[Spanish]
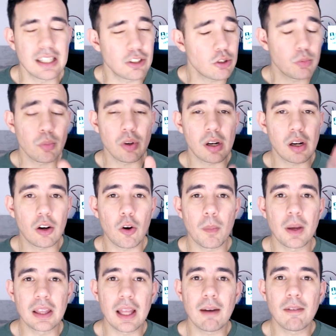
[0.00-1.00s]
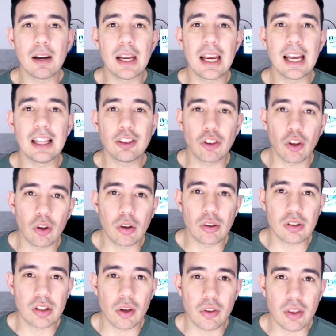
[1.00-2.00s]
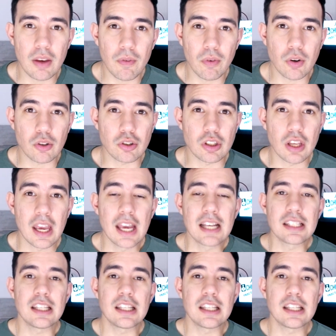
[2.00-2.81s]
Eso es muy recomendable en todos los audífonos.